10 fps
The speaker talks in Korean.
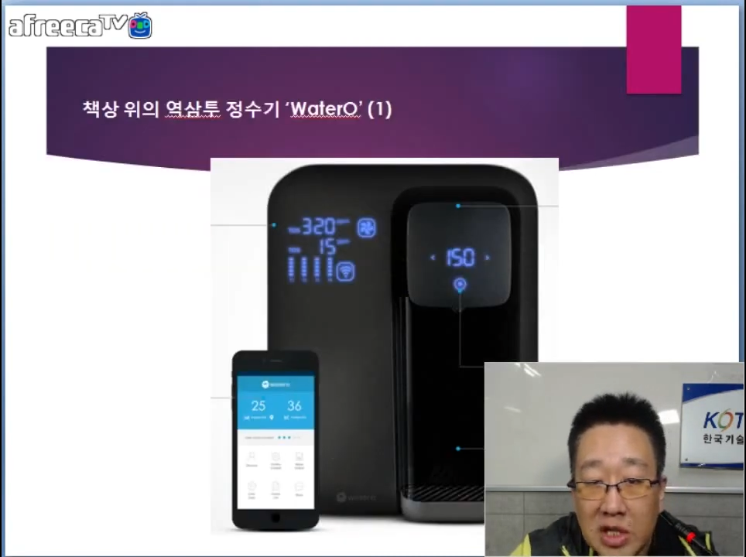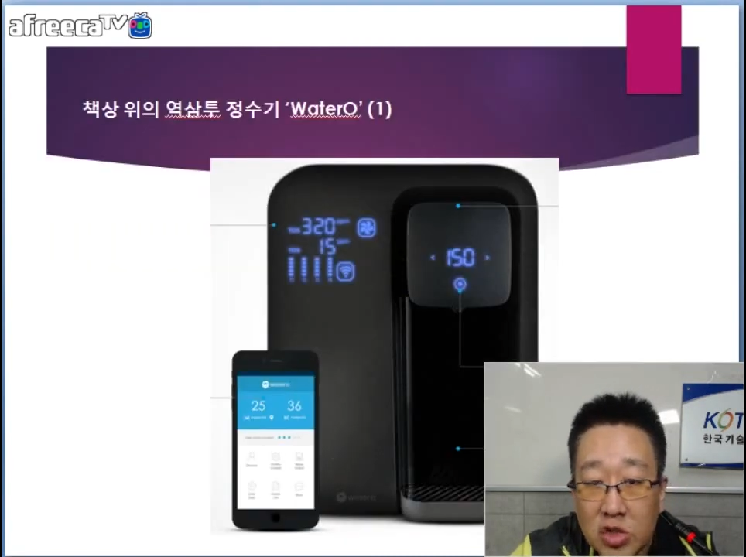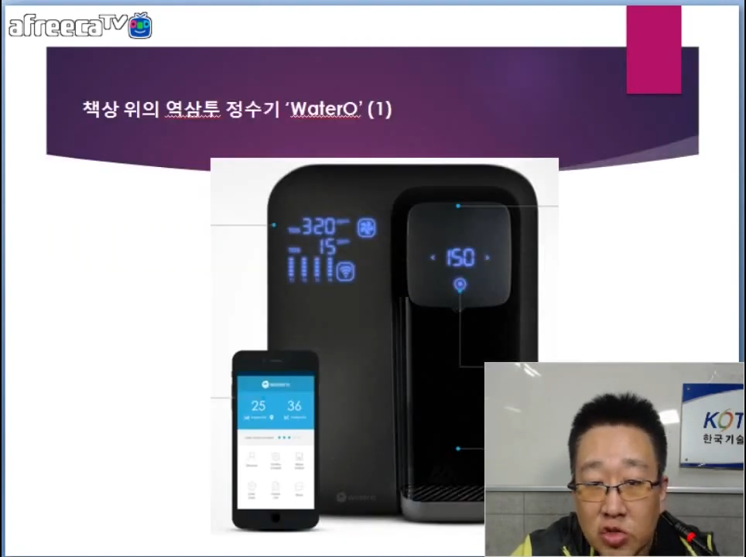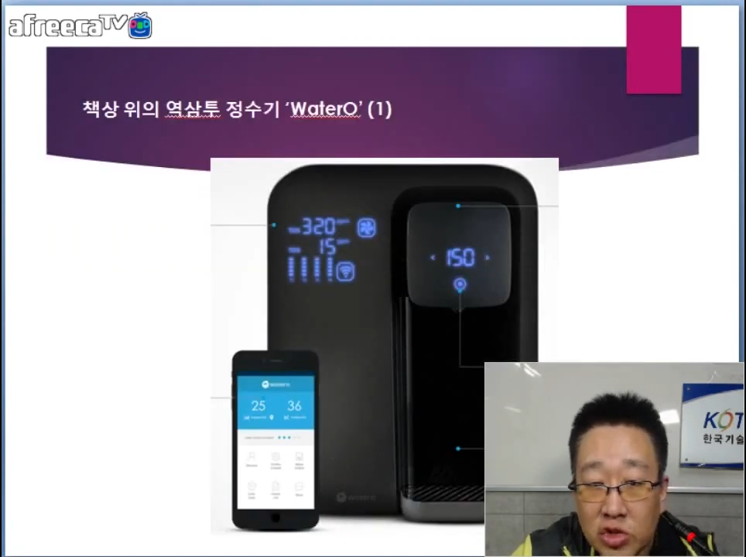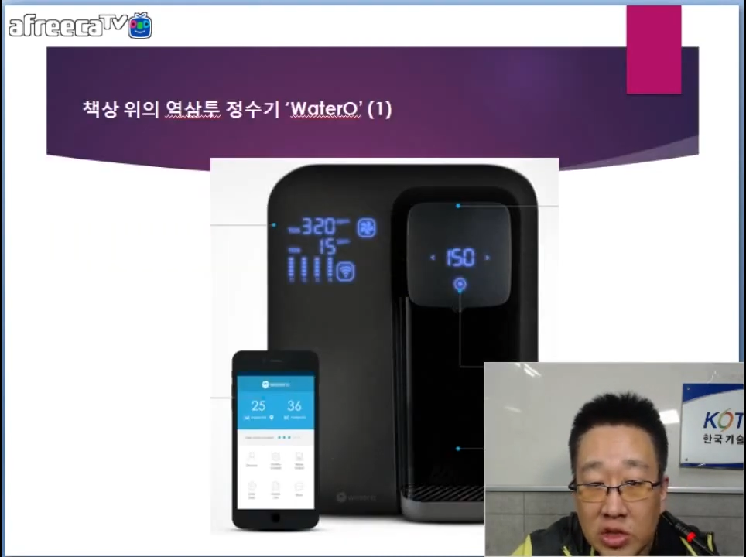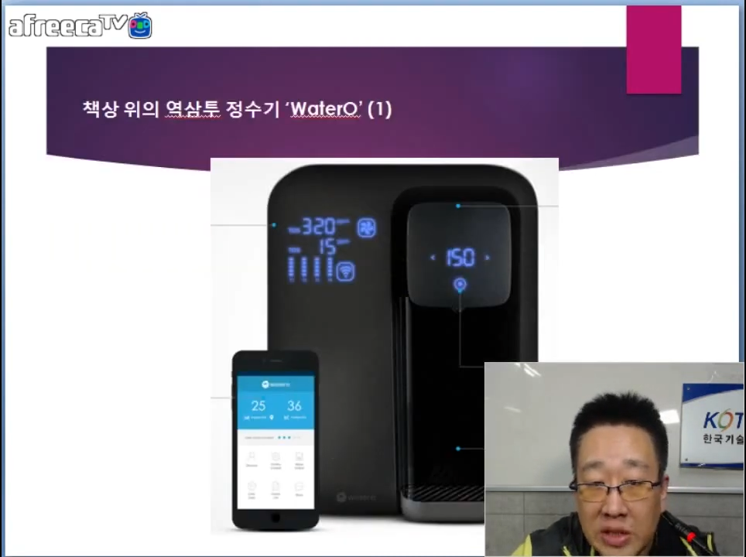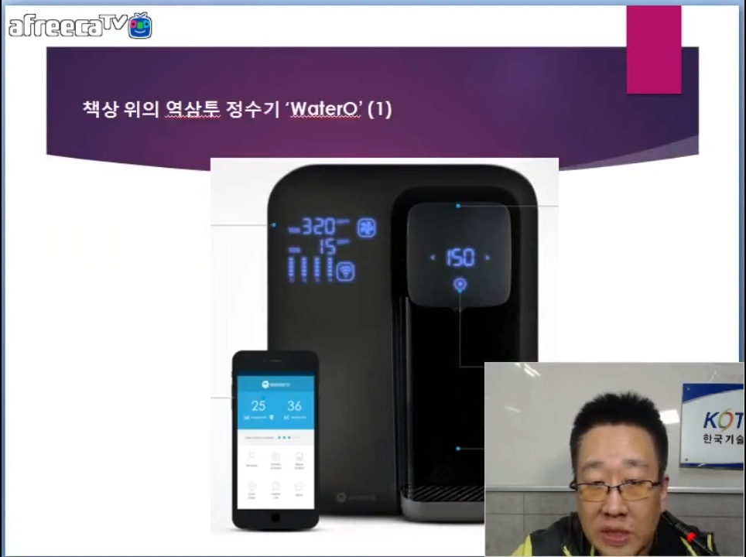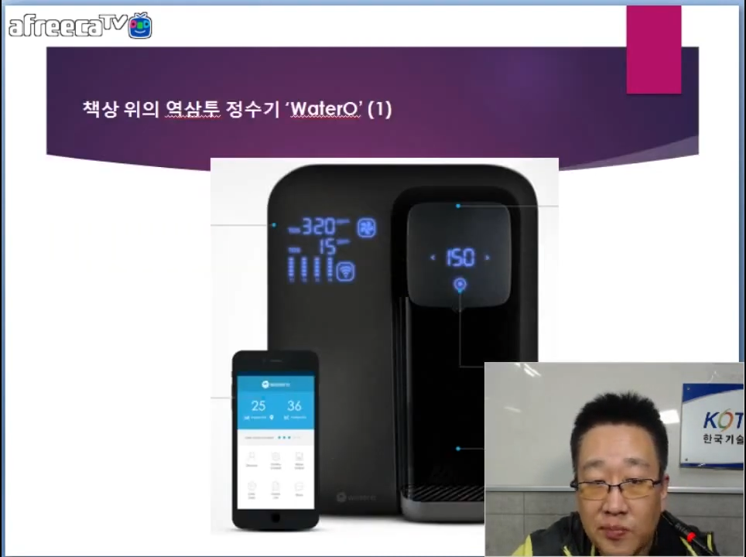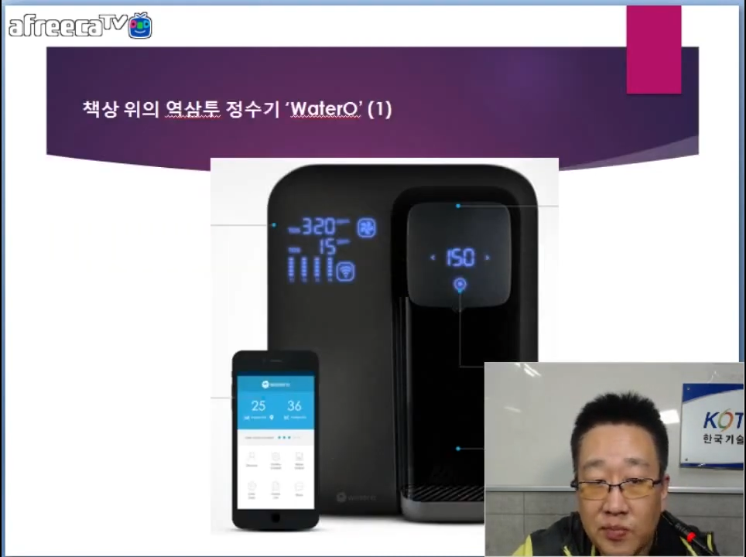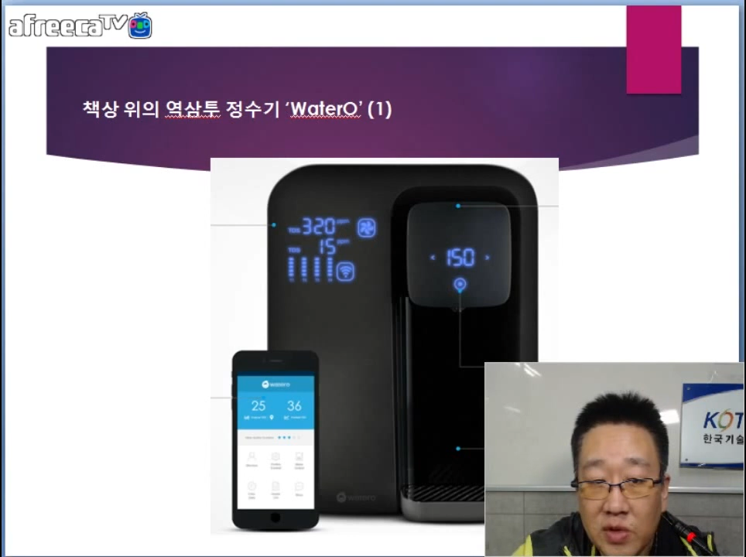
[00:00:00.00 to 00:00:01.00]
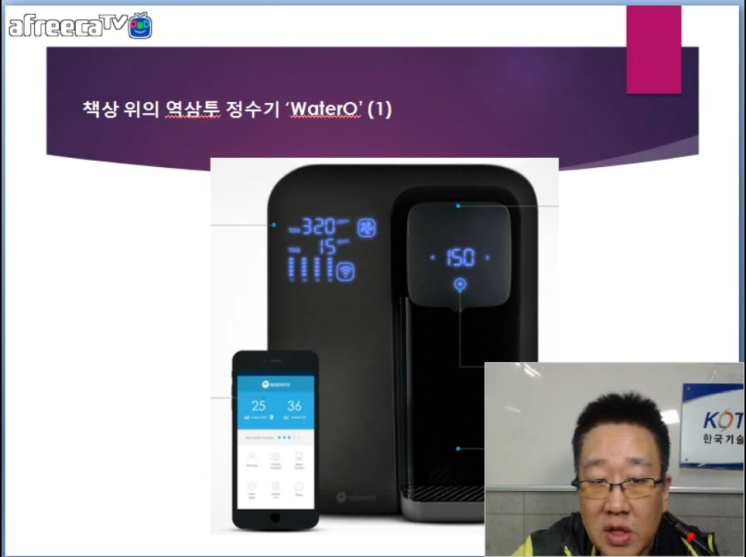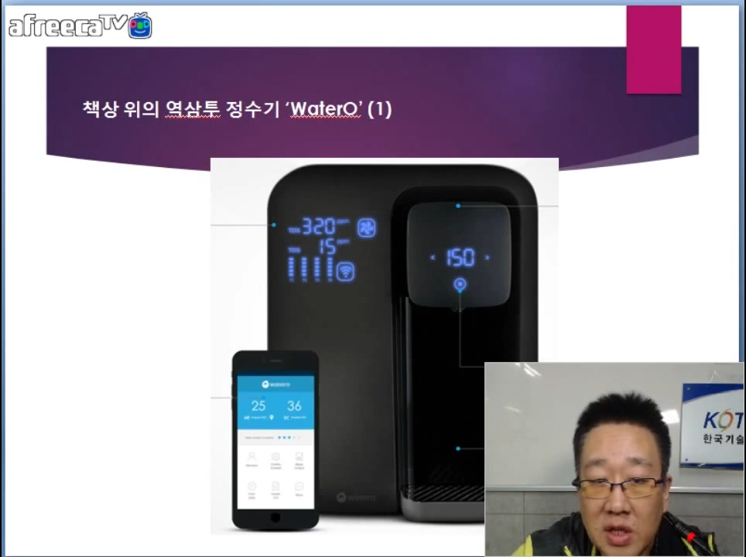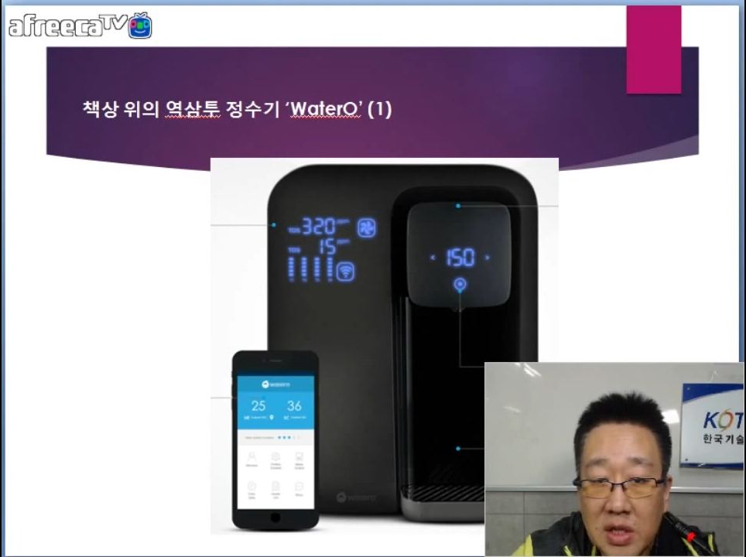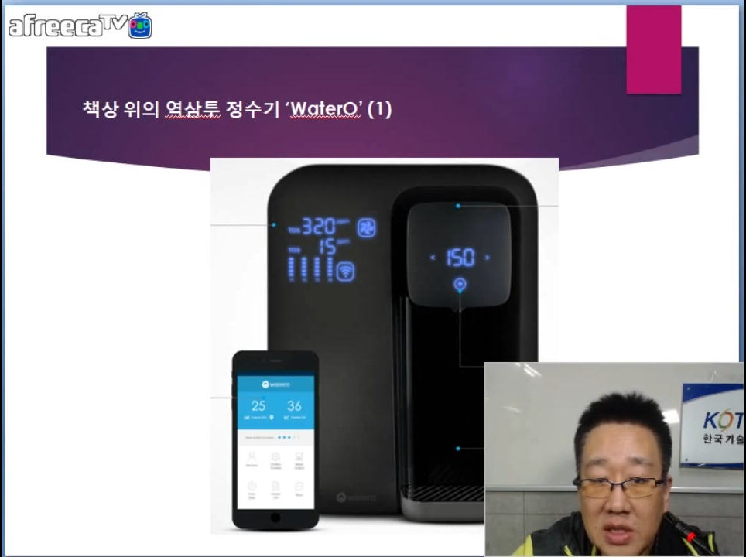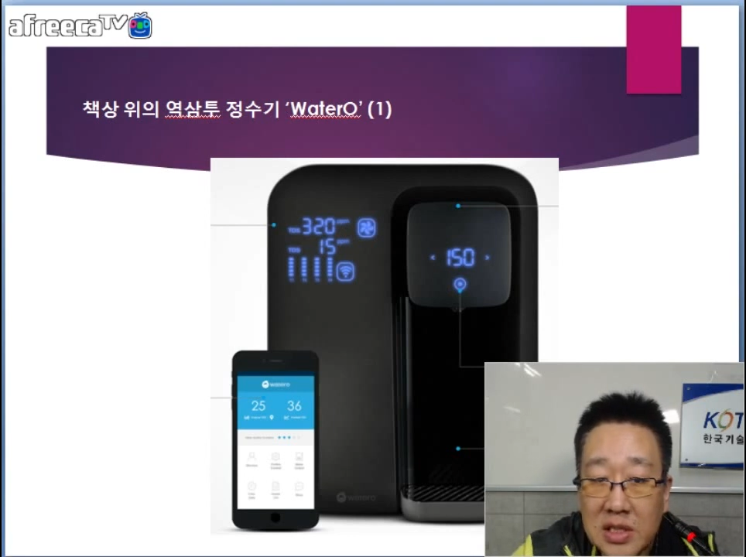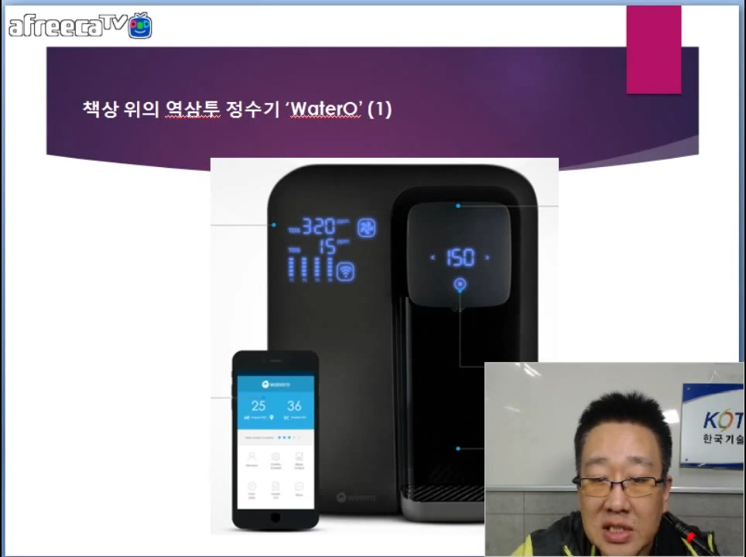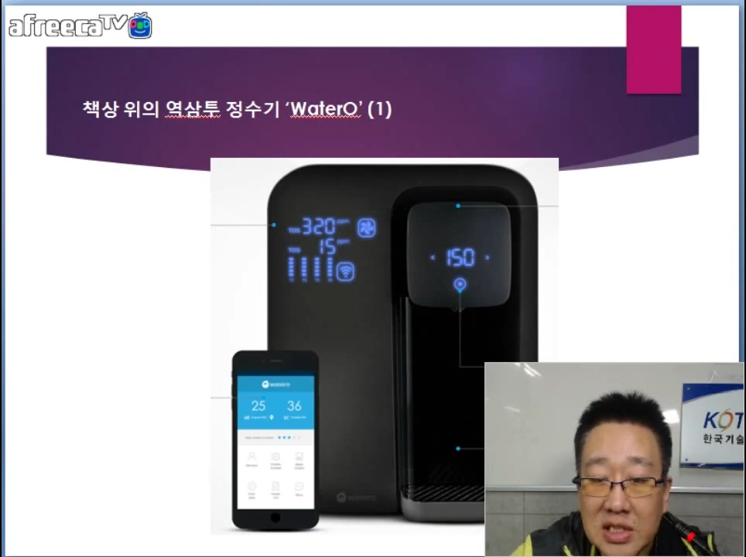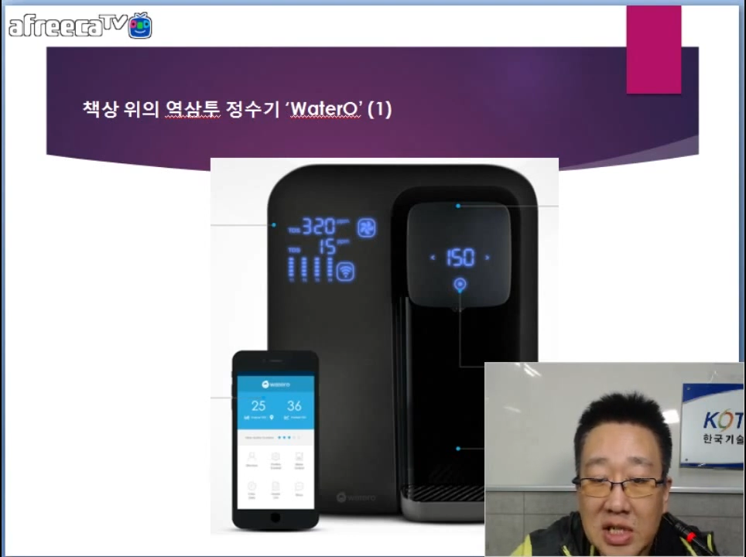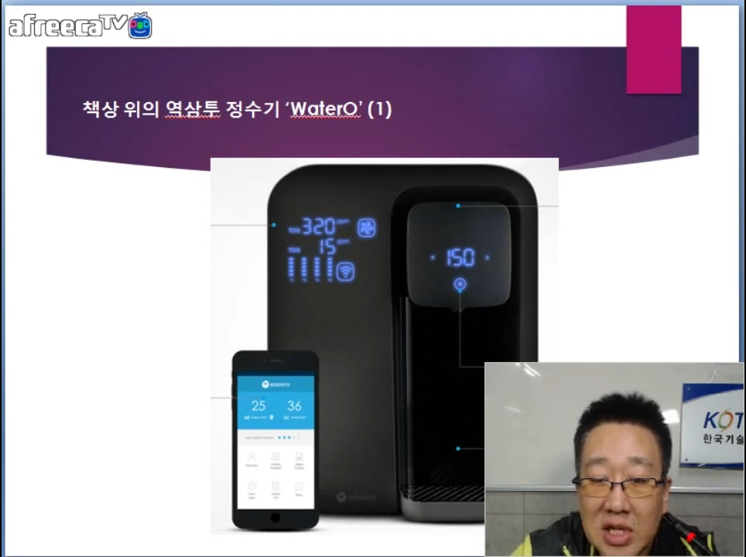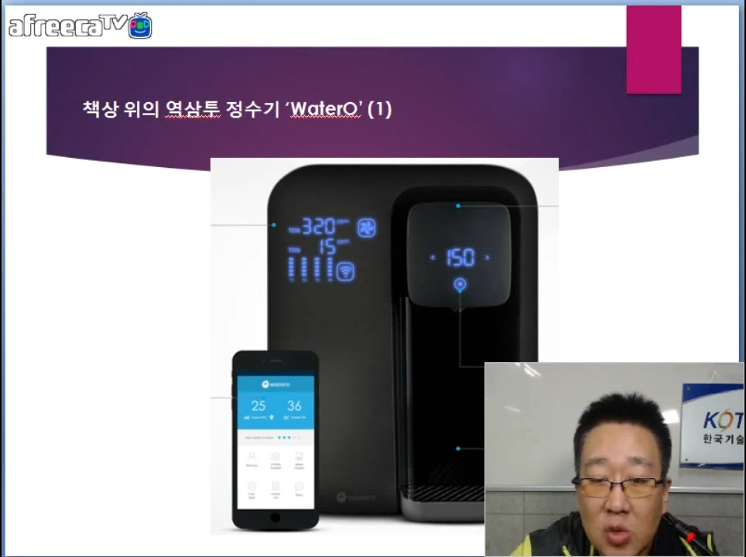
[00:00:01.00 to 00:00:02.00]
정수기.
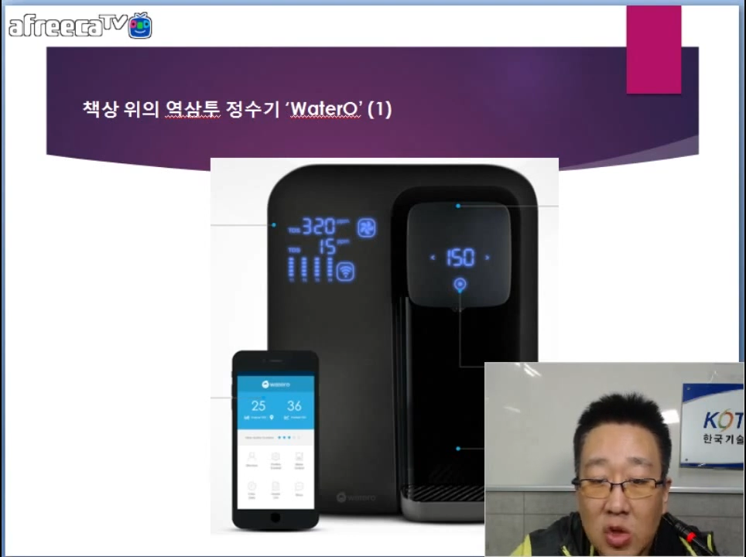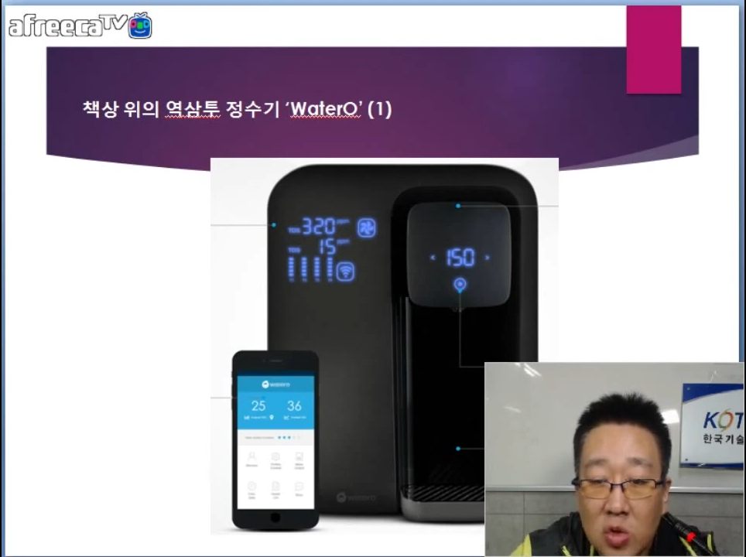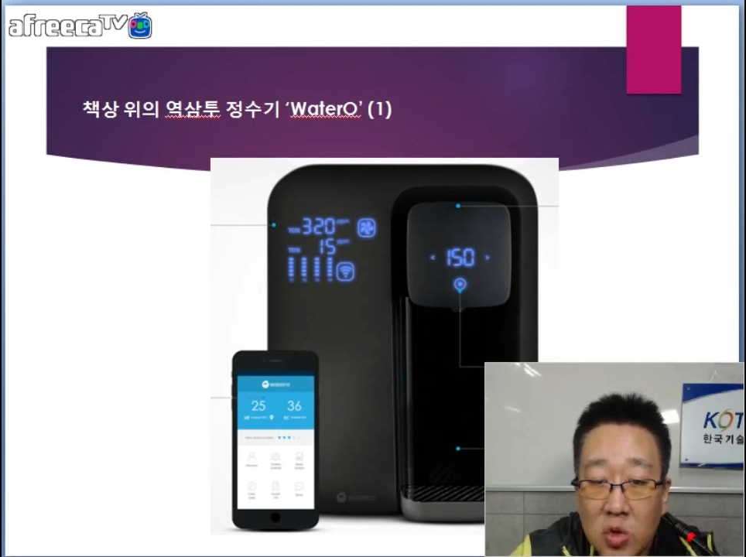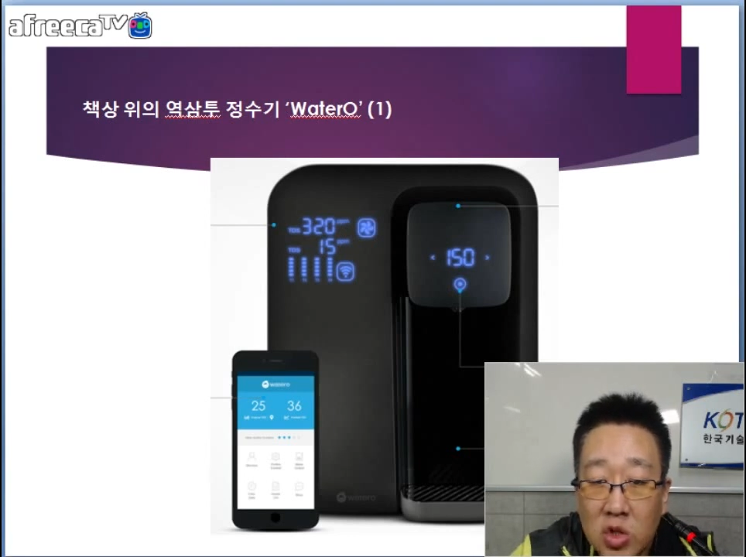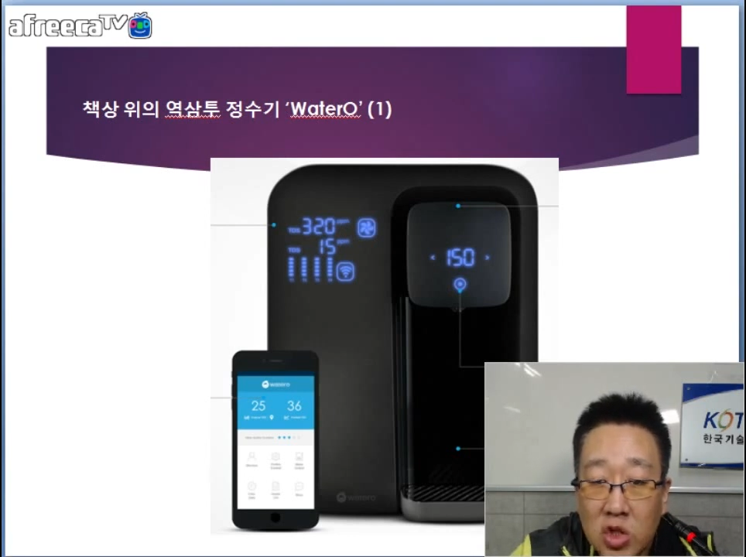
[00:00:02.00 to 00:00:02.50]
책상에 올려놓는